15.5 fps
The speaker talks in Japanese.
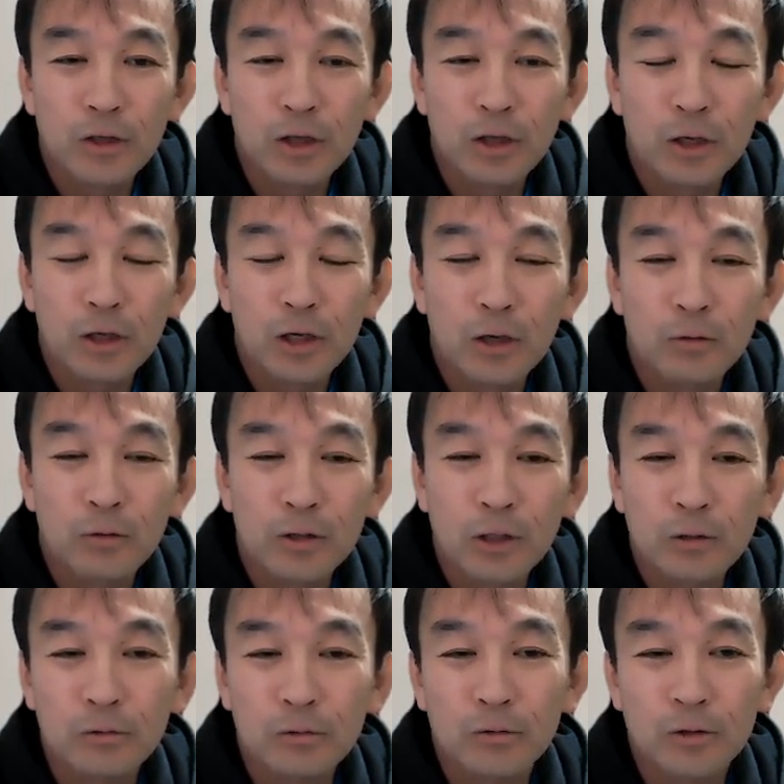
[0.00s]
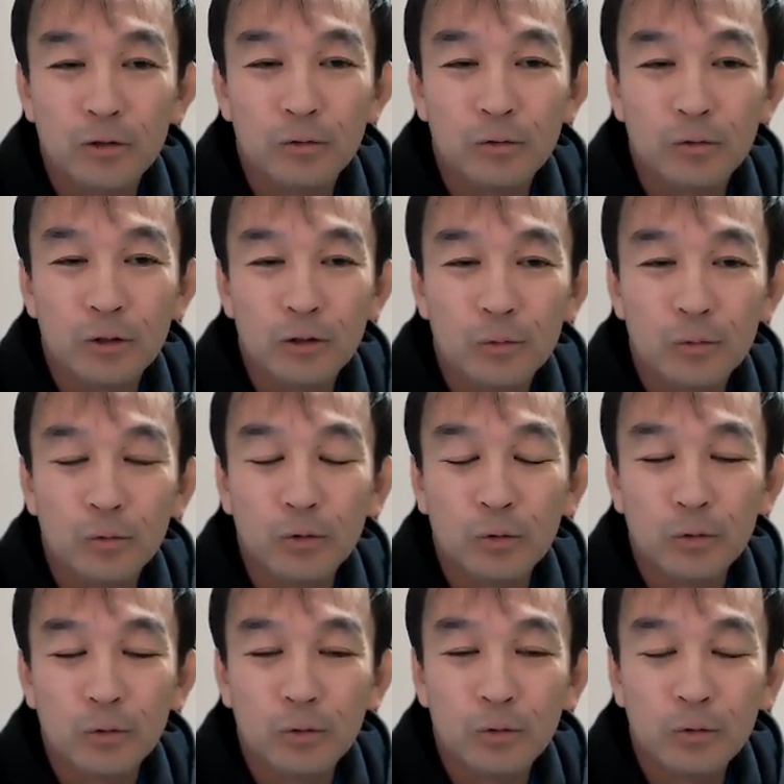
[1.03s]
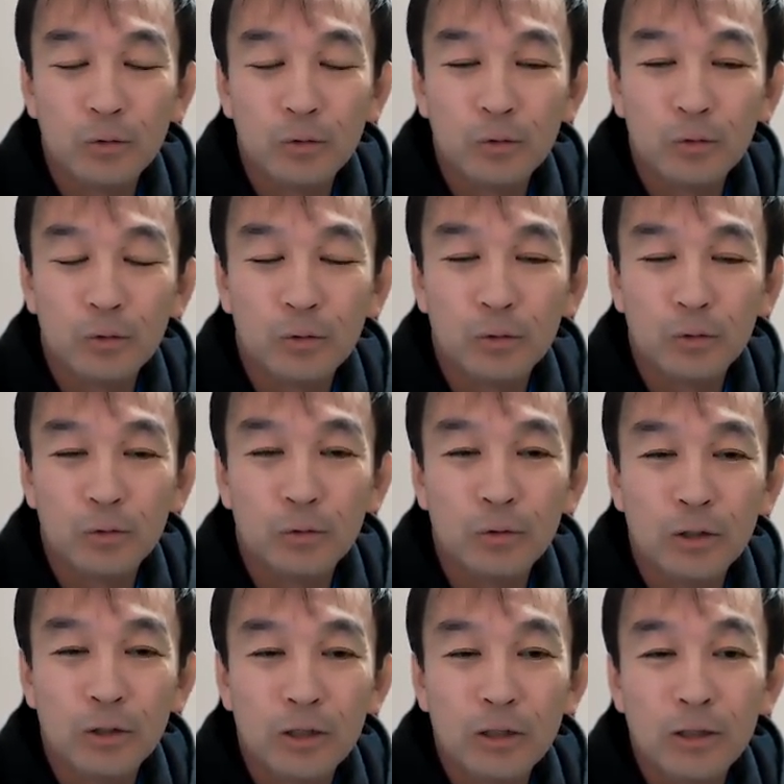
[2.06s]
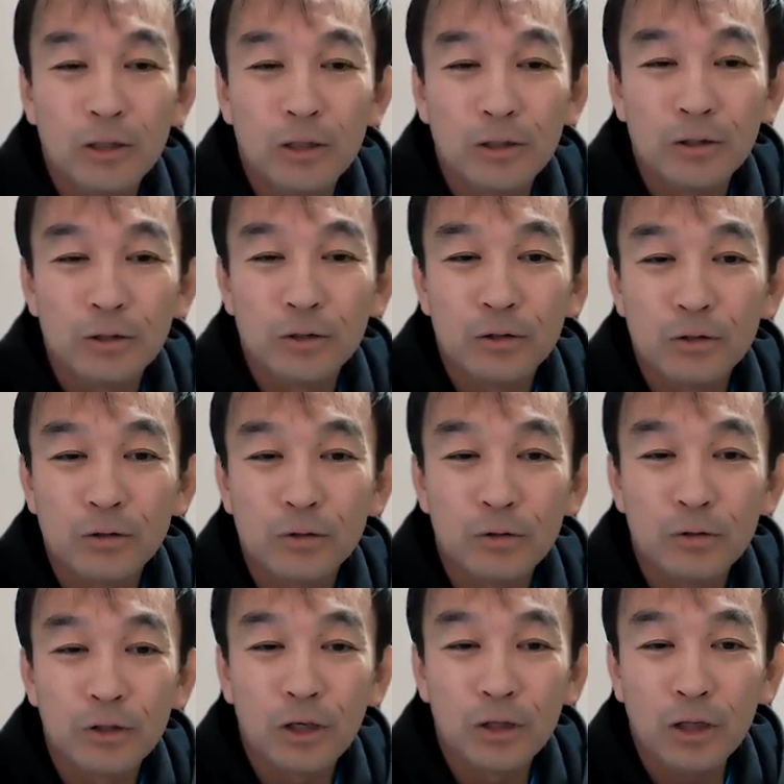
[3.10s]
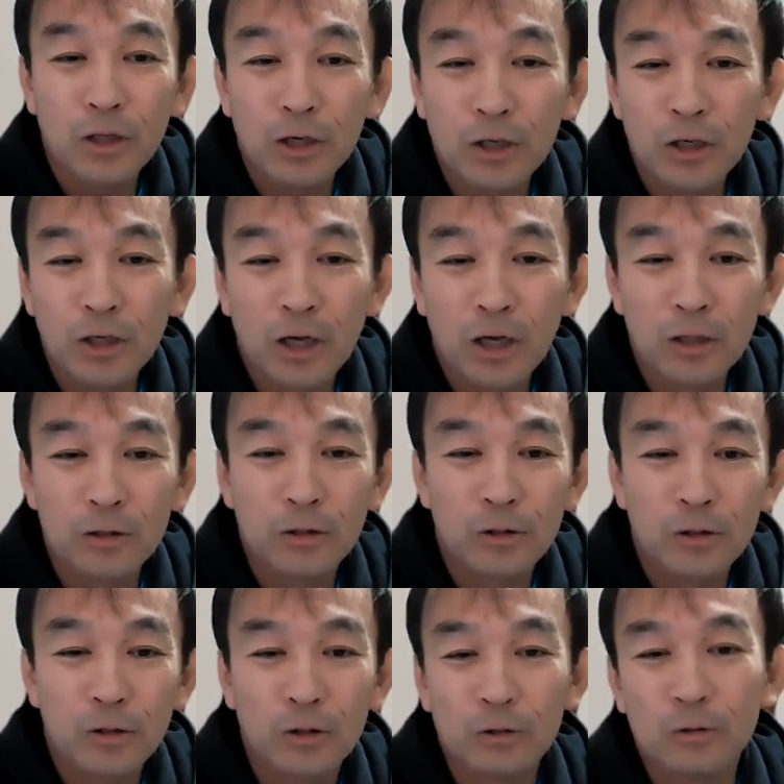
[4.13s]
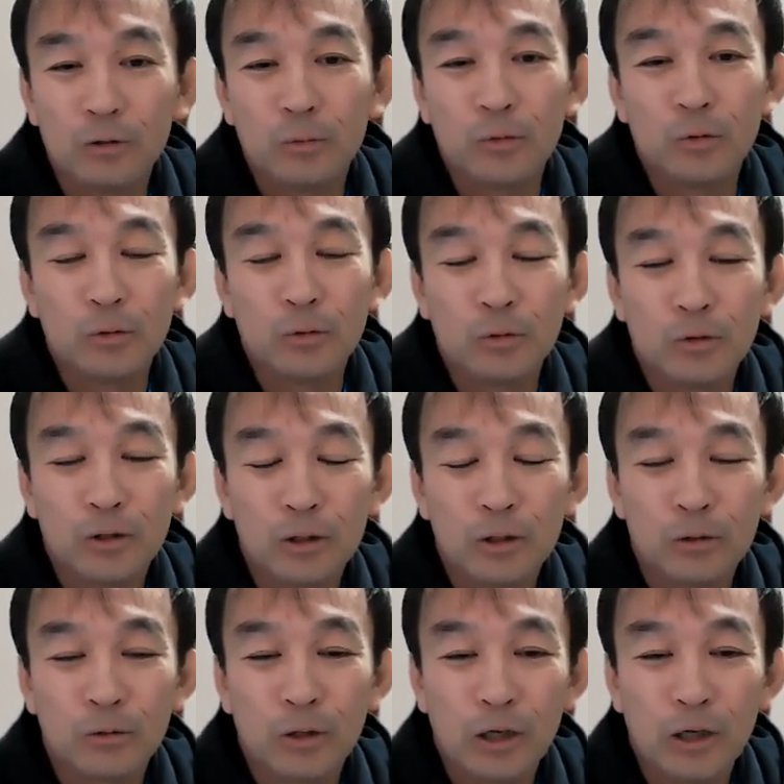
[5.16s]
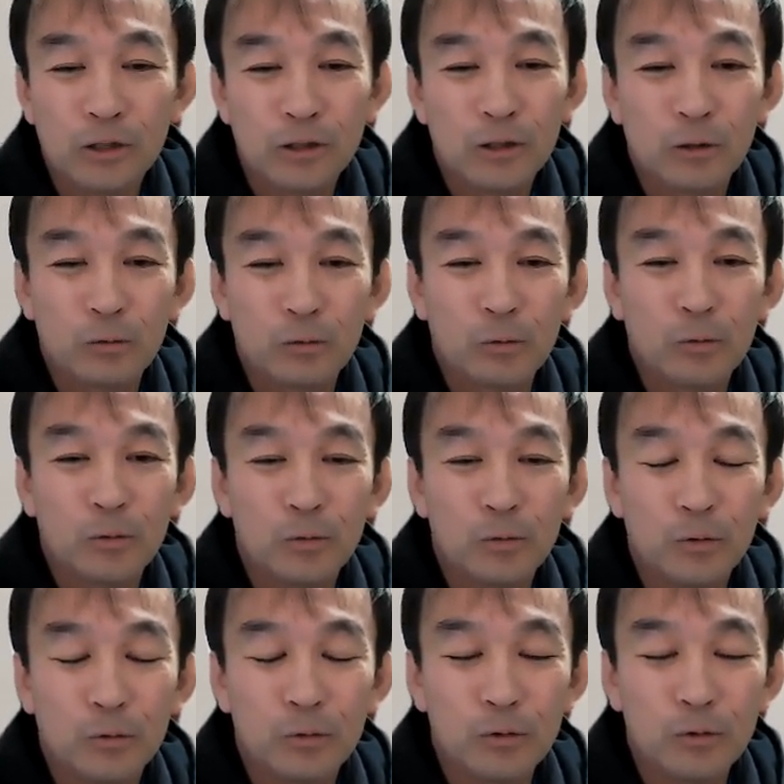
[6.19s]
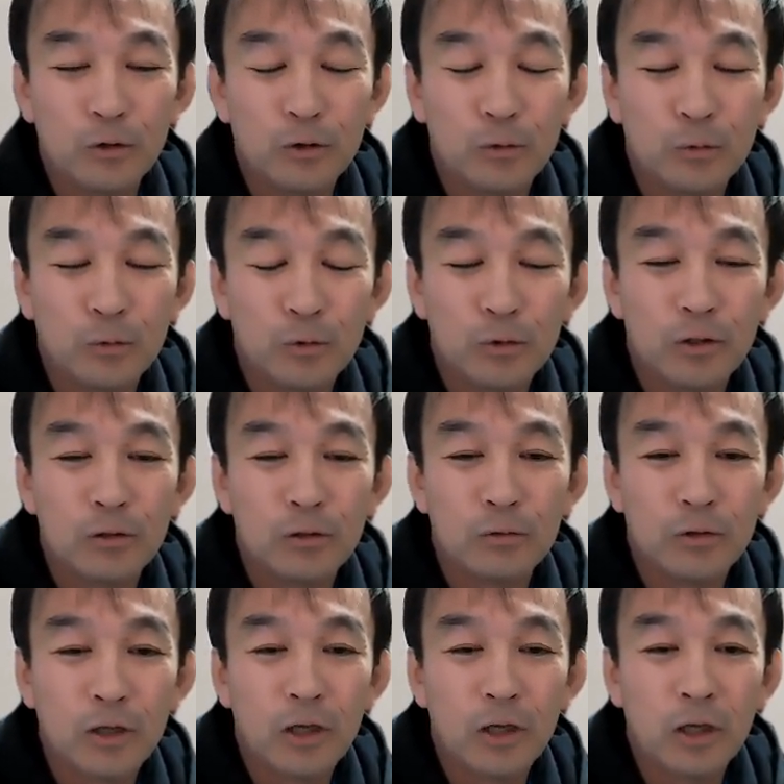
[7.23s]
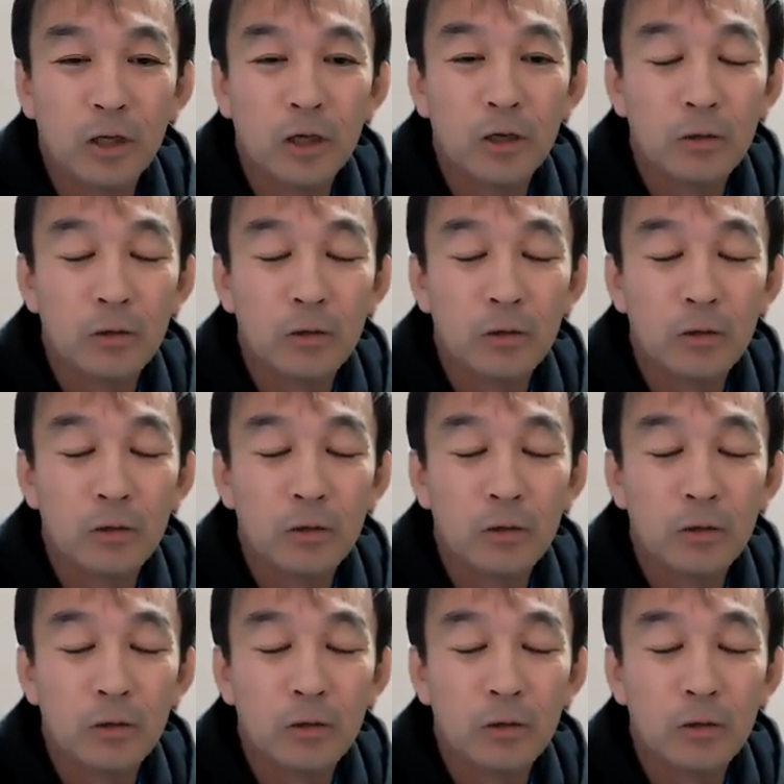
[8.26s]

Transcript: 結果は出るんでしょうけども、この続けた期間っていうのもきっと大事だというふうに思ってるんで、